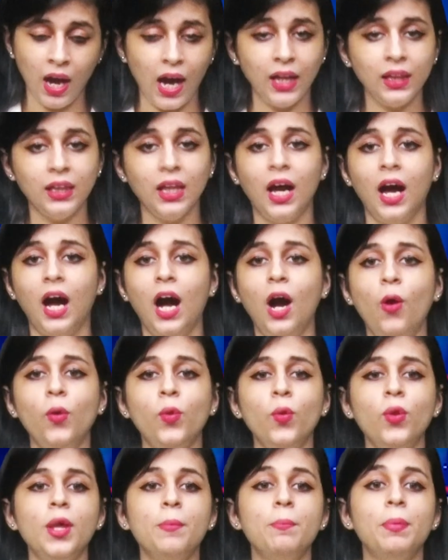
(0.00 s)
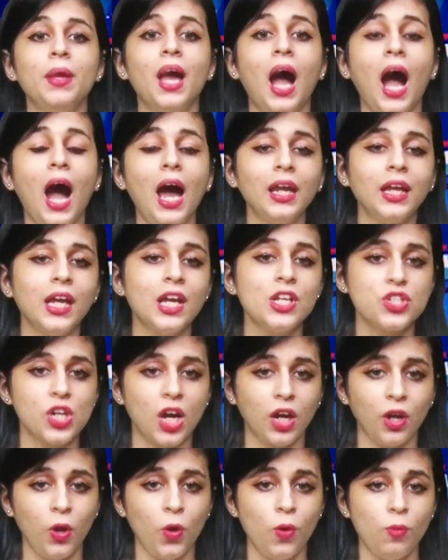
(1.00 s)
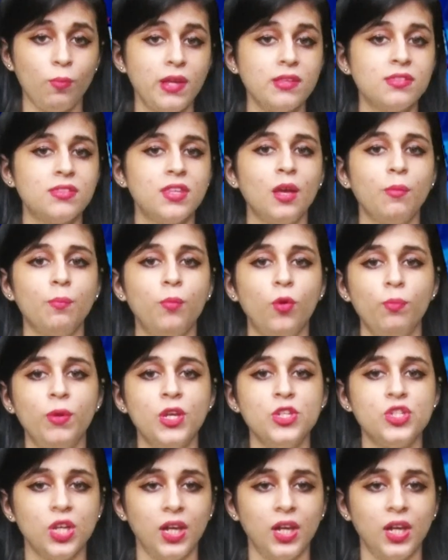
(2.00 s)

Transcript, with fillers: अंत उन्होंने बिहार के जंगलों में सिंहभूमि